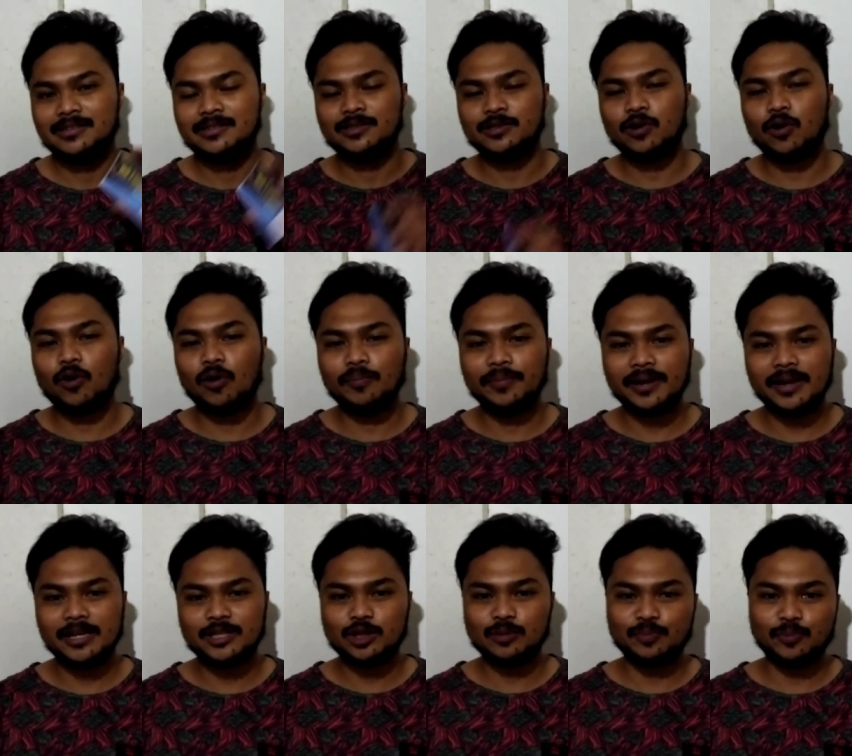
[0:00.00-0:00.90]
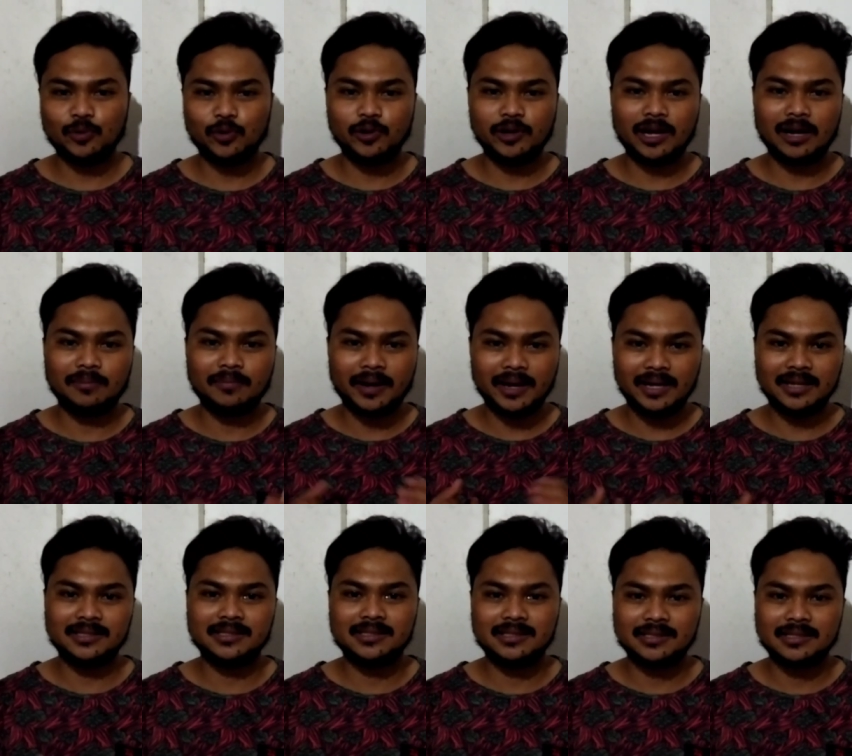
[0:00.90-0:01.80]
So, combination po yun ng
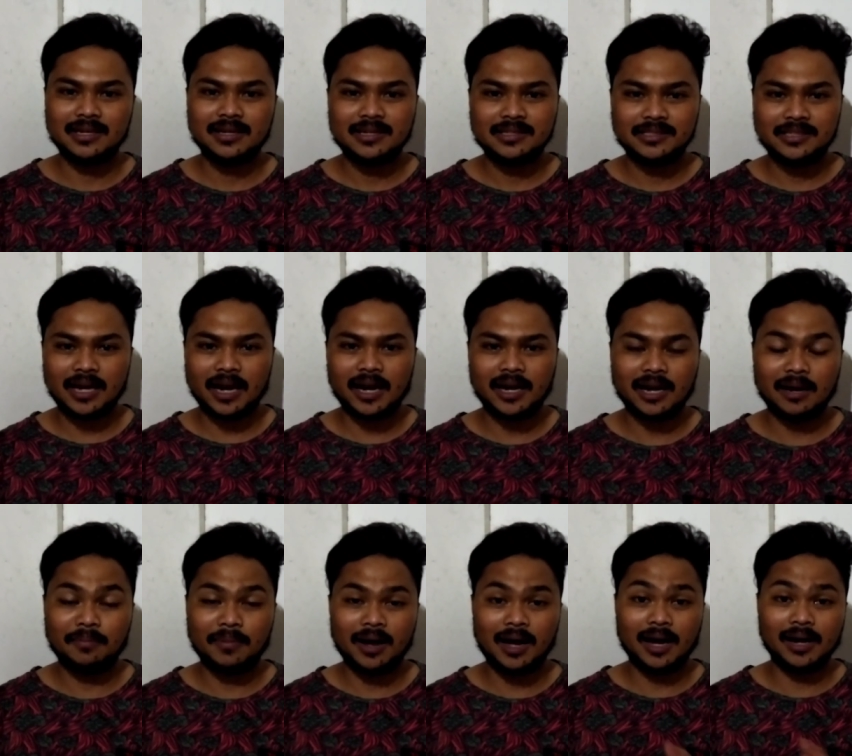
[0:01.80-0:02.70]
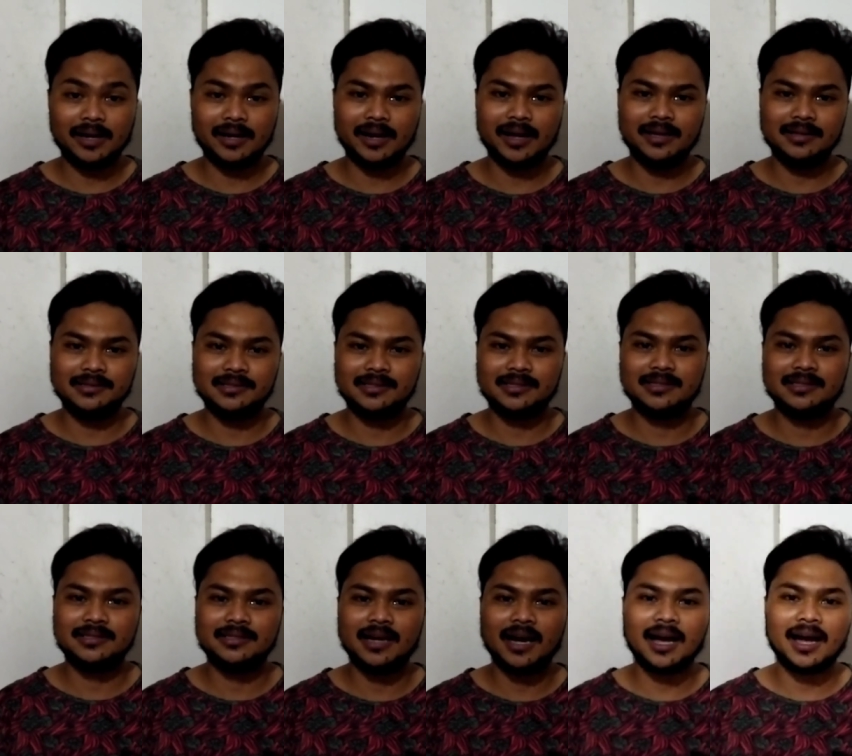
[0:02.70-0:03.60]
mais, tsaka ng mga grains,
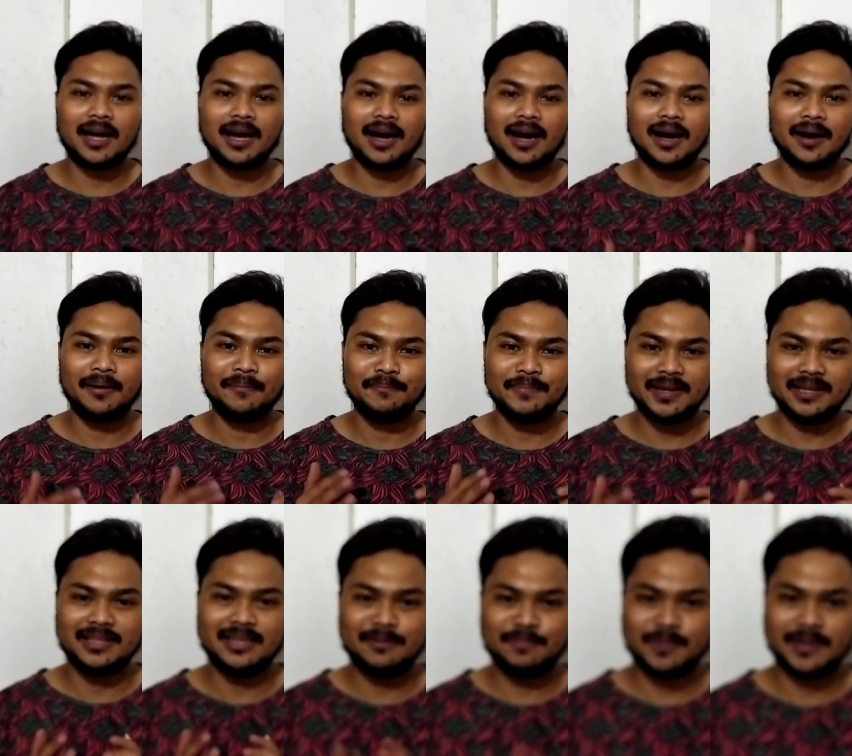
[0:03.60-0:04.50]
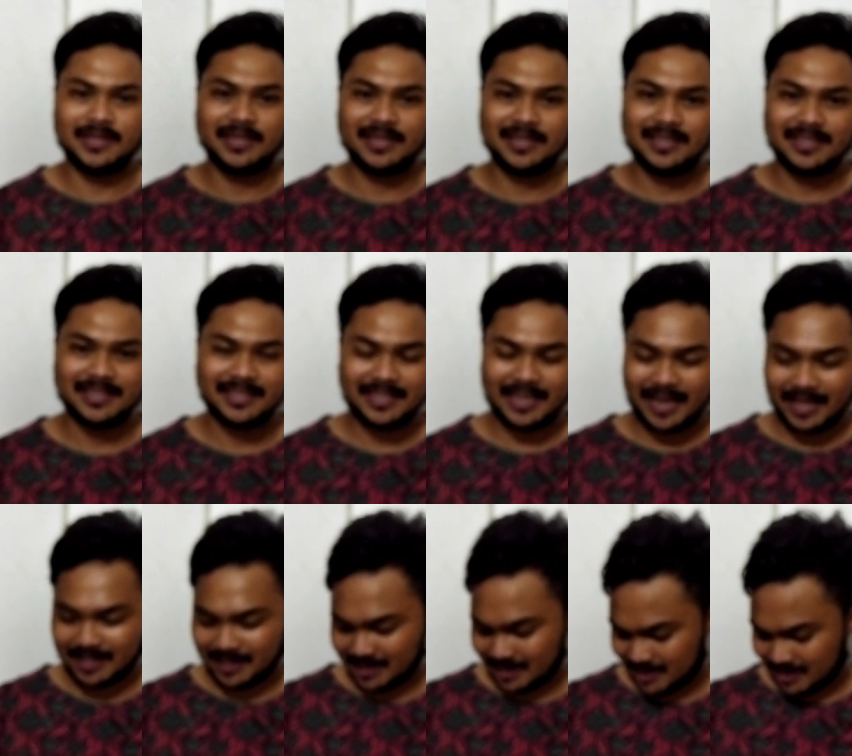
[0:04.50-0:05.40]
tsaka PDP.
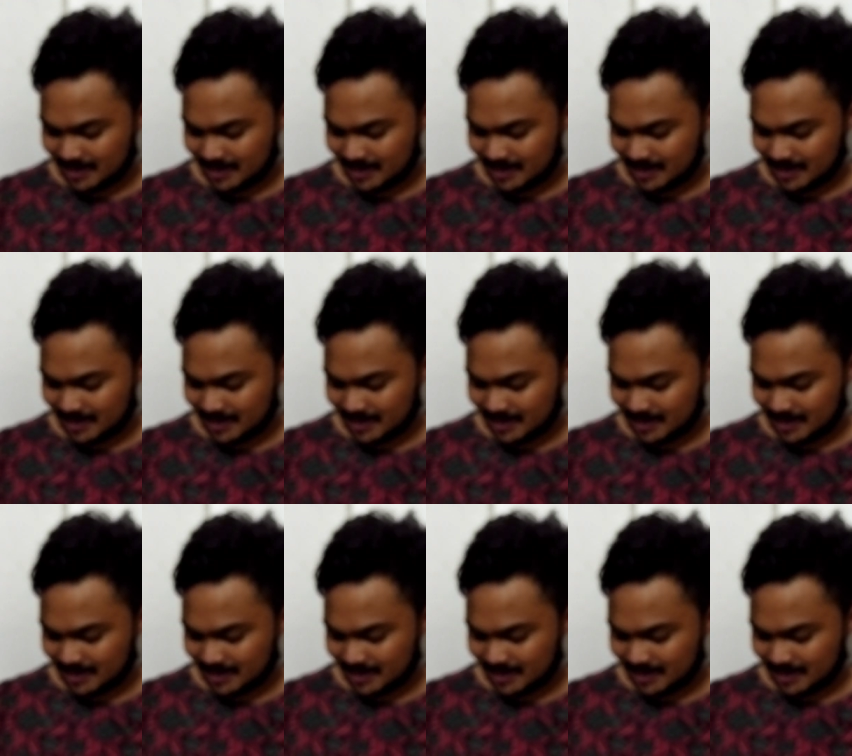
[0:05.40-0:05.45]
Yan.